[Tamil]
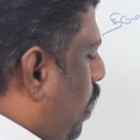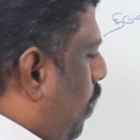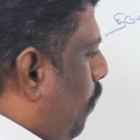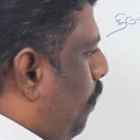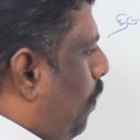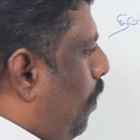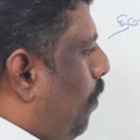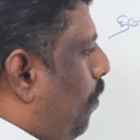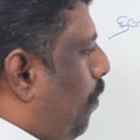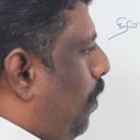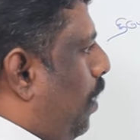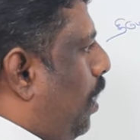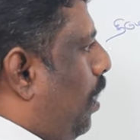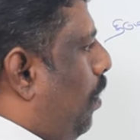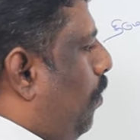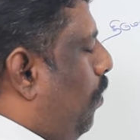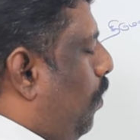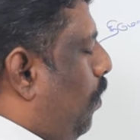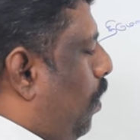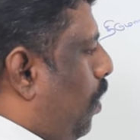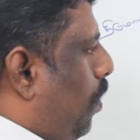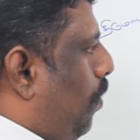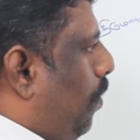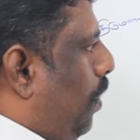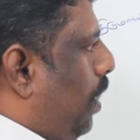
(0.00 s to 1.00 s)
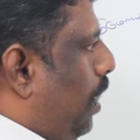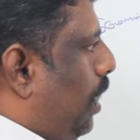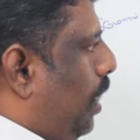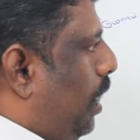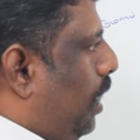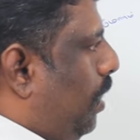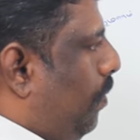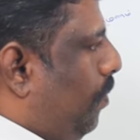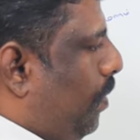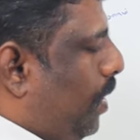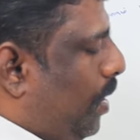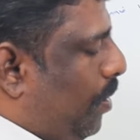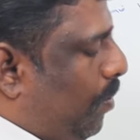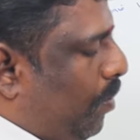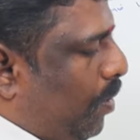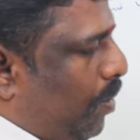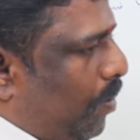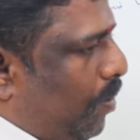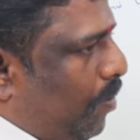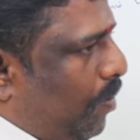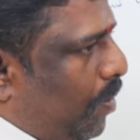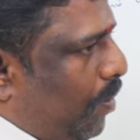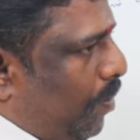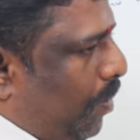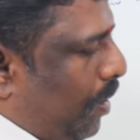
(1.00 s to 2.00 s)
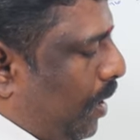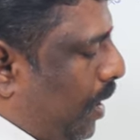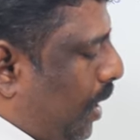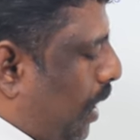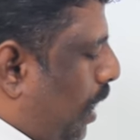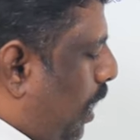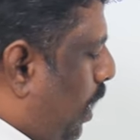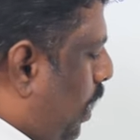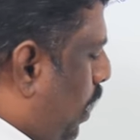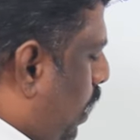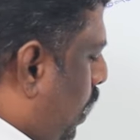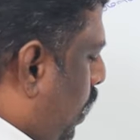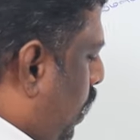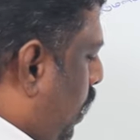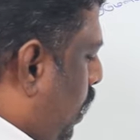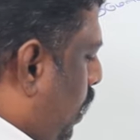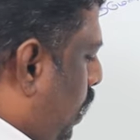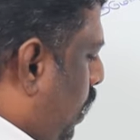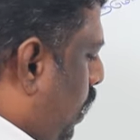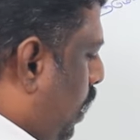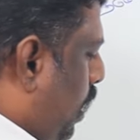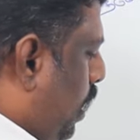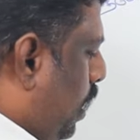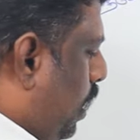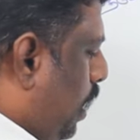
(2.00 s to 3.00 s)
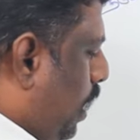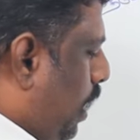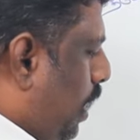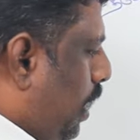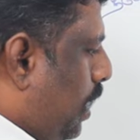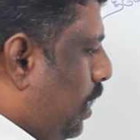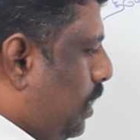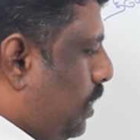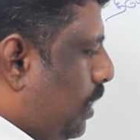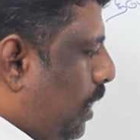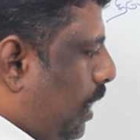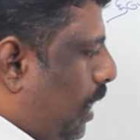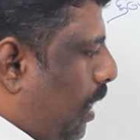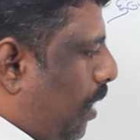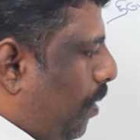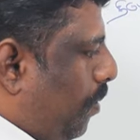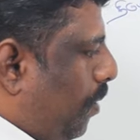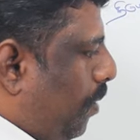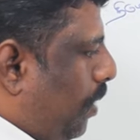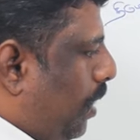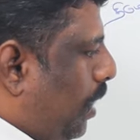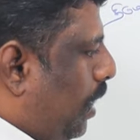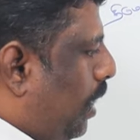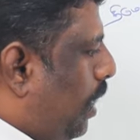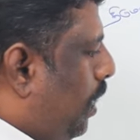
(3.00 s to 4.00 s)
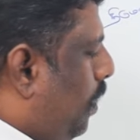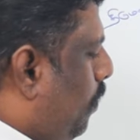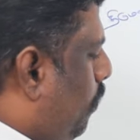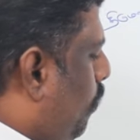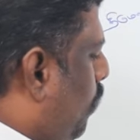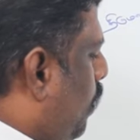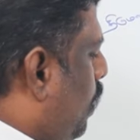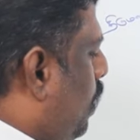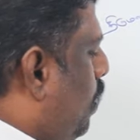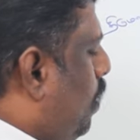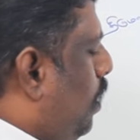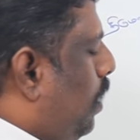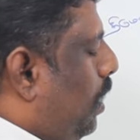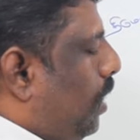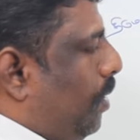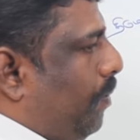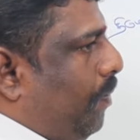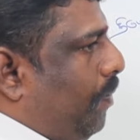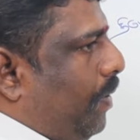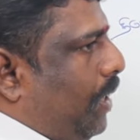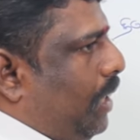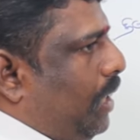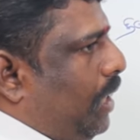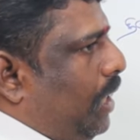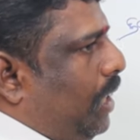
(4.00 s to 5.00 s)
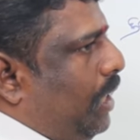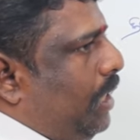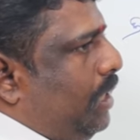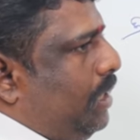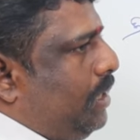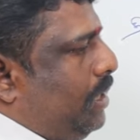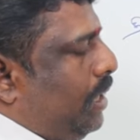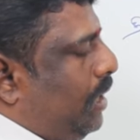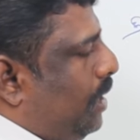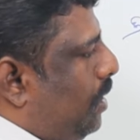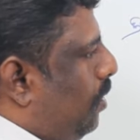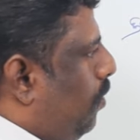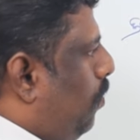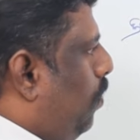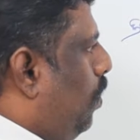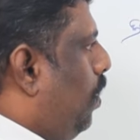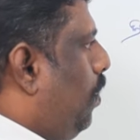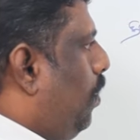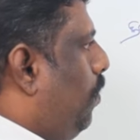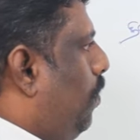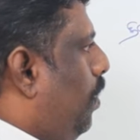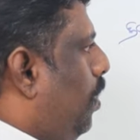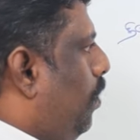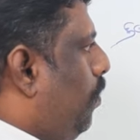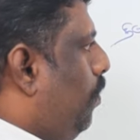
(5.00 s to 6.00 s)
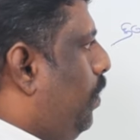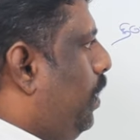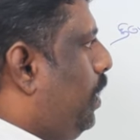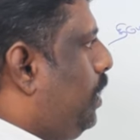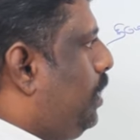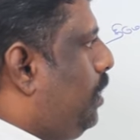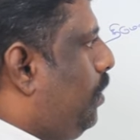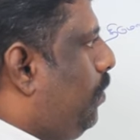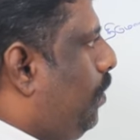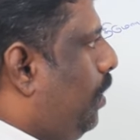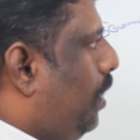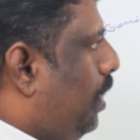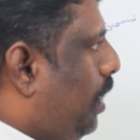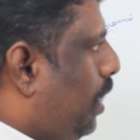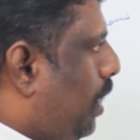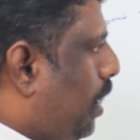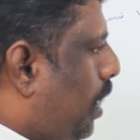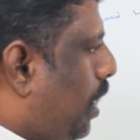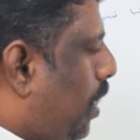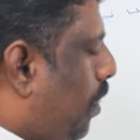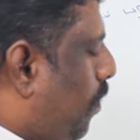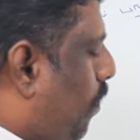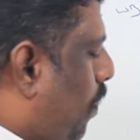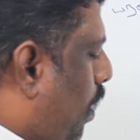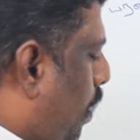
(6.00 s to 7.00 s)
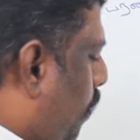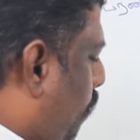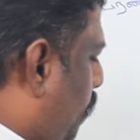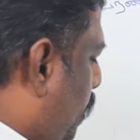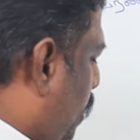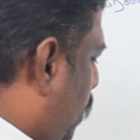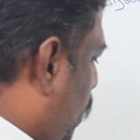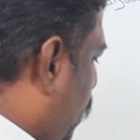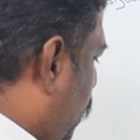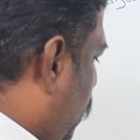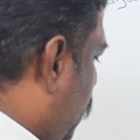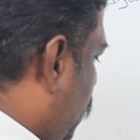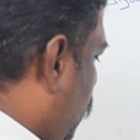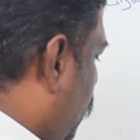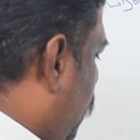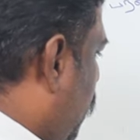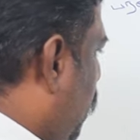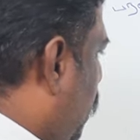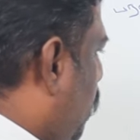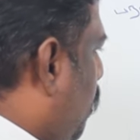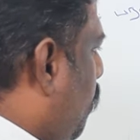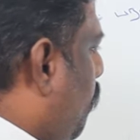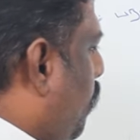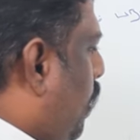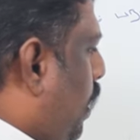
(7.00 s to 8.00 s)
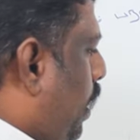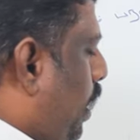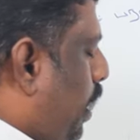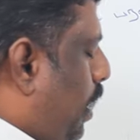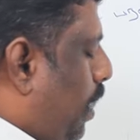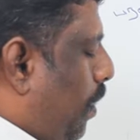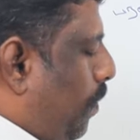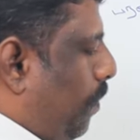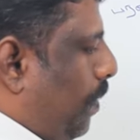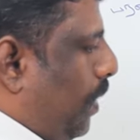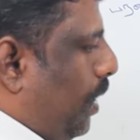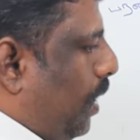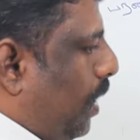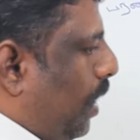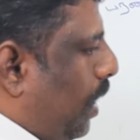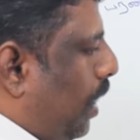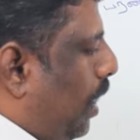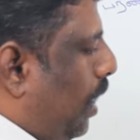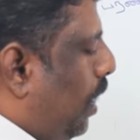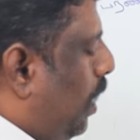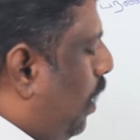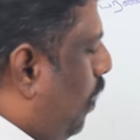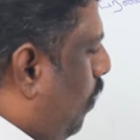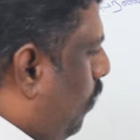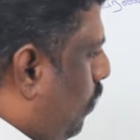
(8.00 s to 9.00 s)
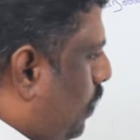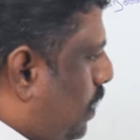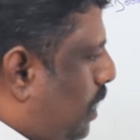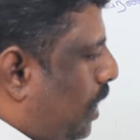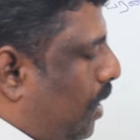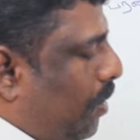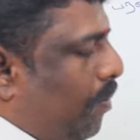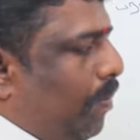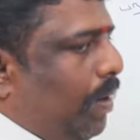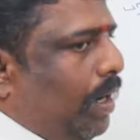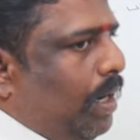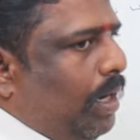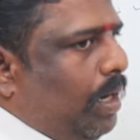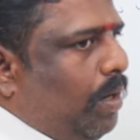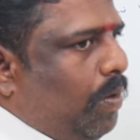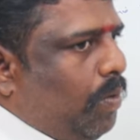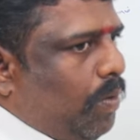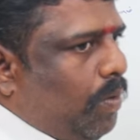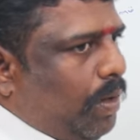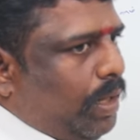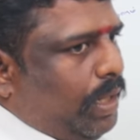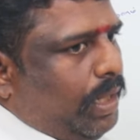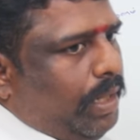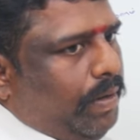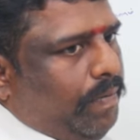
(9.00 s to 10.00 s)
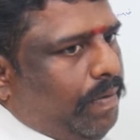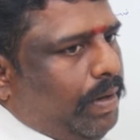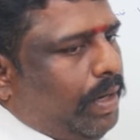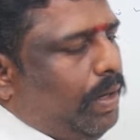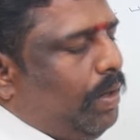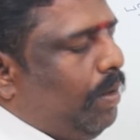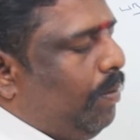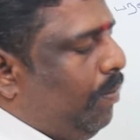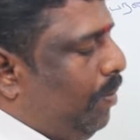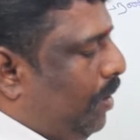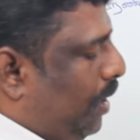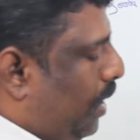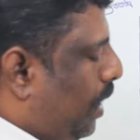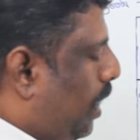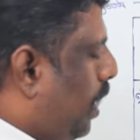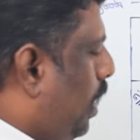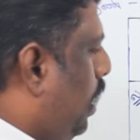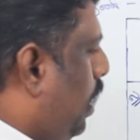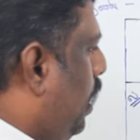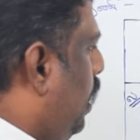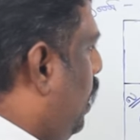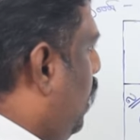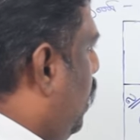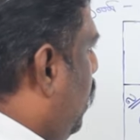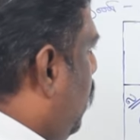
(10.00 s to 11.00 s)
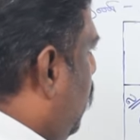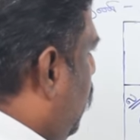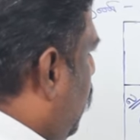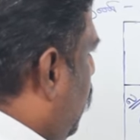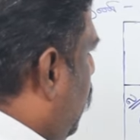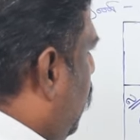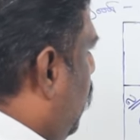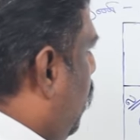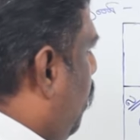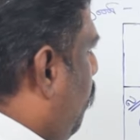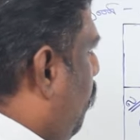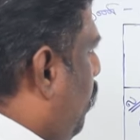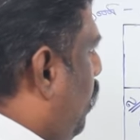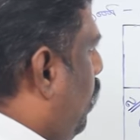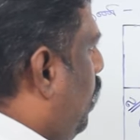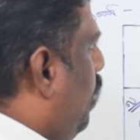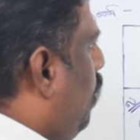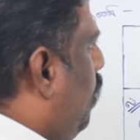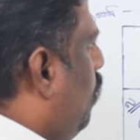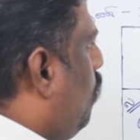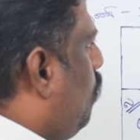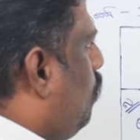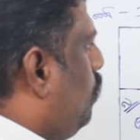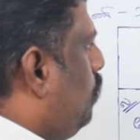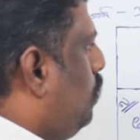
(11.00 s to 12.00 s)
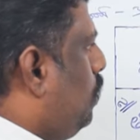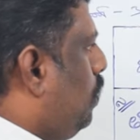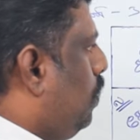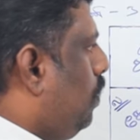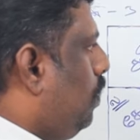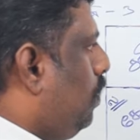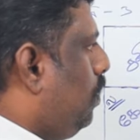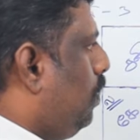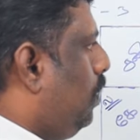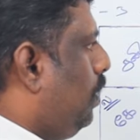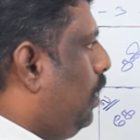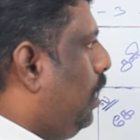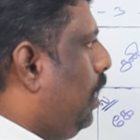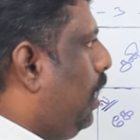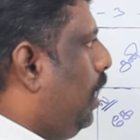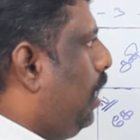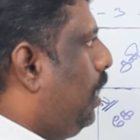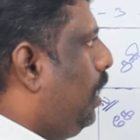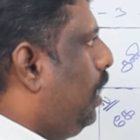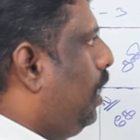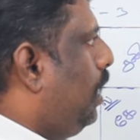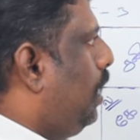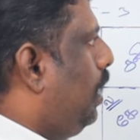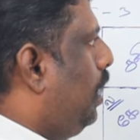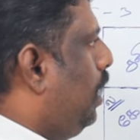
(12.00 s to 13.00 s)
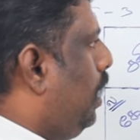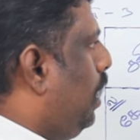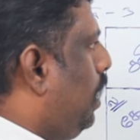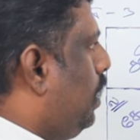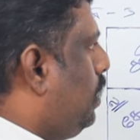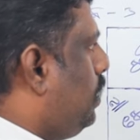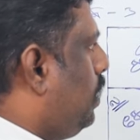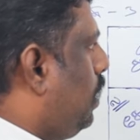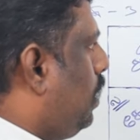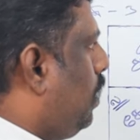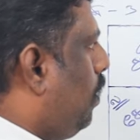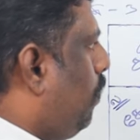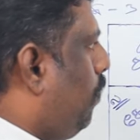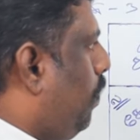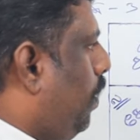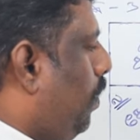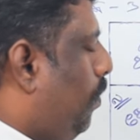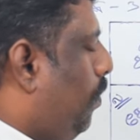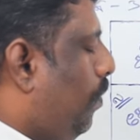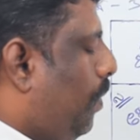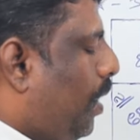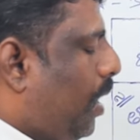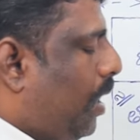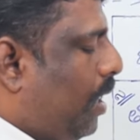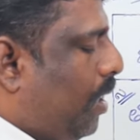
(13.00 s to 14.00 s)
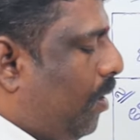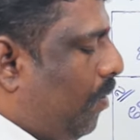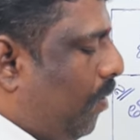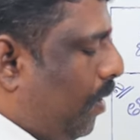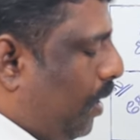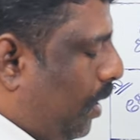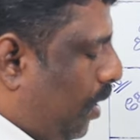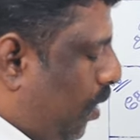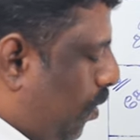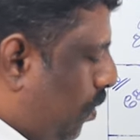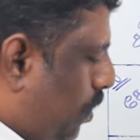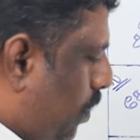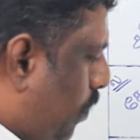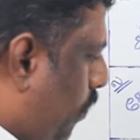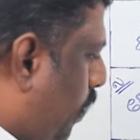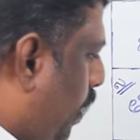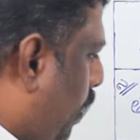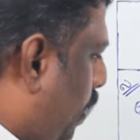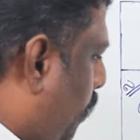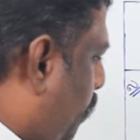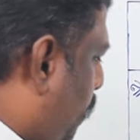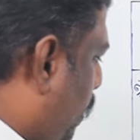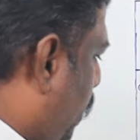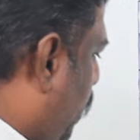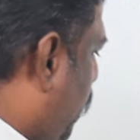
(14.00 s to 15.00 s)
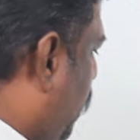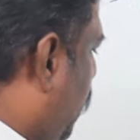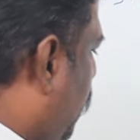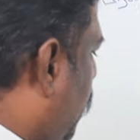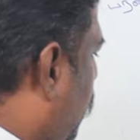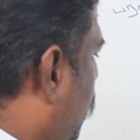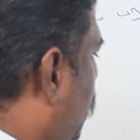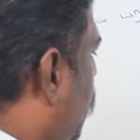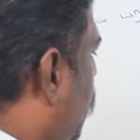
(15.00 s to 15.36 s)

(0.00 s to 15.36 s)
அப்போ மறைமுகமாக மறைமுகம் அப்படின்னா இந்த இடத்துல என்ன செய்யலாம் அப்படின்னா இந்த ஃபெர்டிலிட்டி சென்டர் மூலமாக முயற்சி பண்ணுறதுக்கான வாய்ப்பு இருந்து பண்ணிக்கிட்டால் பண்ணலாம் அவசரமாக குழந்தை வேணும் அப்படின்னா இல்லை அப்படின்னா கொஞ்சம் இந்த லக்னங்கள் நட்சத்திர புள்ளி மாறுற வரைக்கும் கொஞ்சம் வெயிட் பண்ணி